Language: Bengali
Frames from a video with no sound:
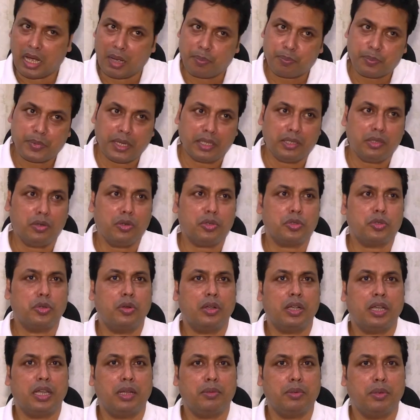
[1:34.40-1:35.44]
আপনাদেরও
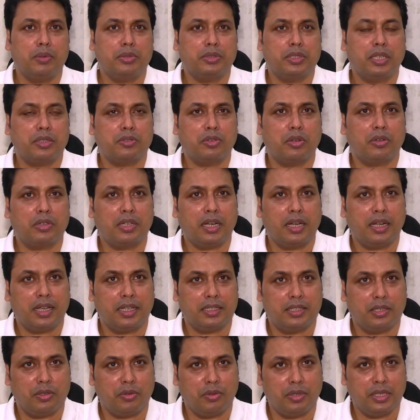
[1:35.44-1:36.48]
সুরক্ষার ব্যবস্থা সরকারের
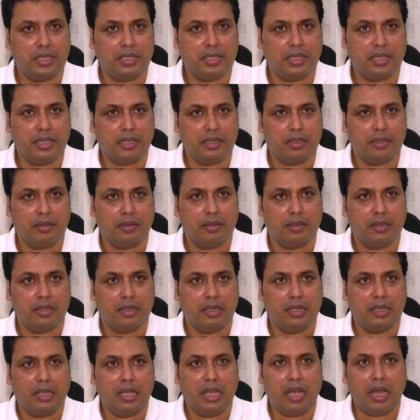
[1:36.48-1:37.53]
কাছে রয়েছে
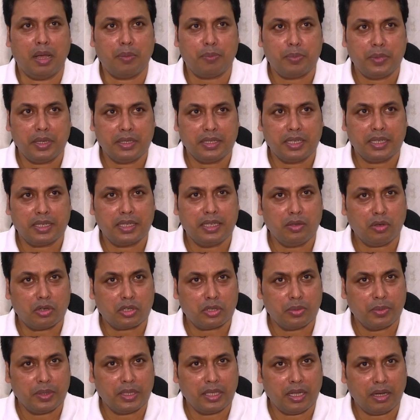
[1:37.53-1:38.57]
আপনাদের কি
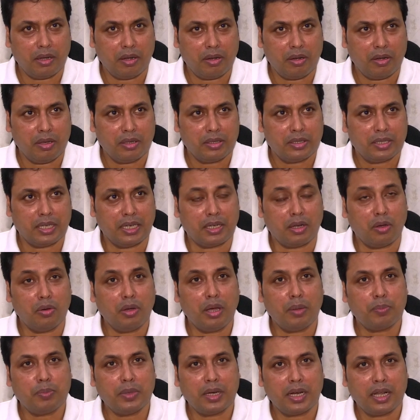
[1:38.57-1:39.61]
অসুবিধা হয় সেটাও
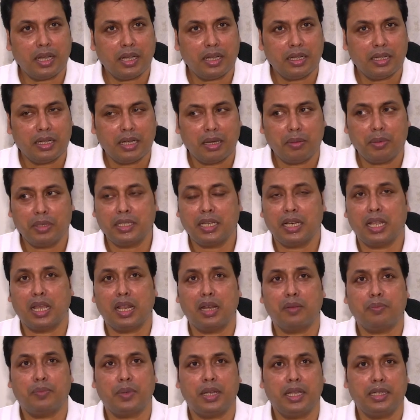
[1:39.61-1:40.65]
আপনারা আমাদের
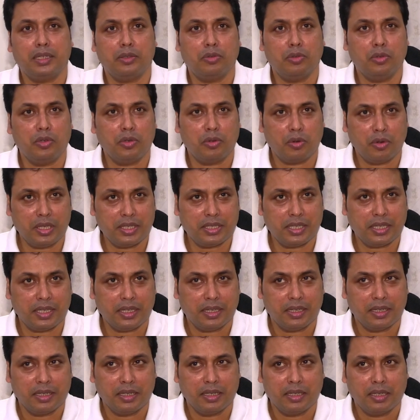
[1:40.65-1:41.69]
হেল্পলাইনগুলো রয়েছে
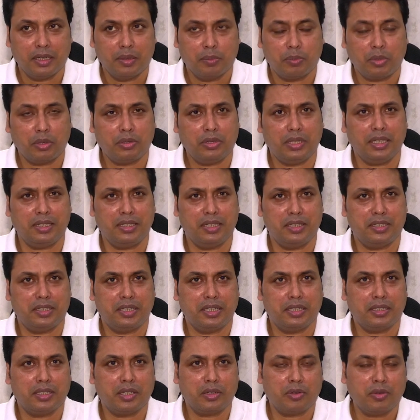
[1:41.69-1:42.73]
প্রত্যেক
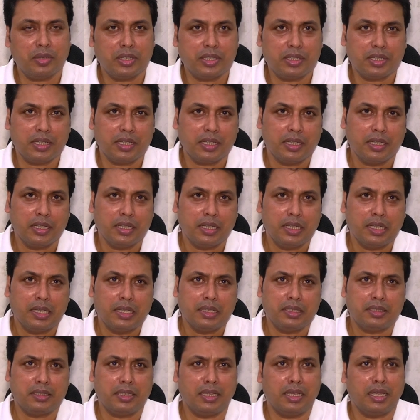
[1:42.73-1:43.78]
ডিস্ট্রিক্টে রয়েছে
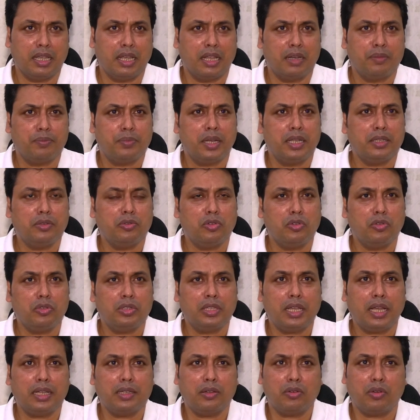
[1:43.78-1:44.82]
সেই
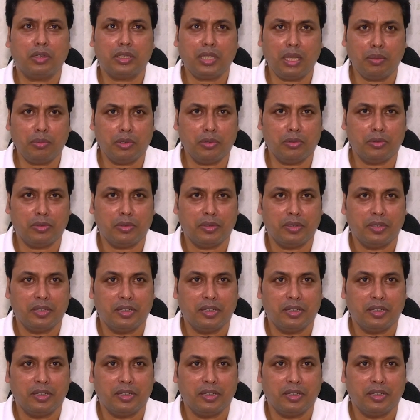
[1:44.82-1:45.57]
হেল্পলাইনগুলোতে আগে কথা বলুন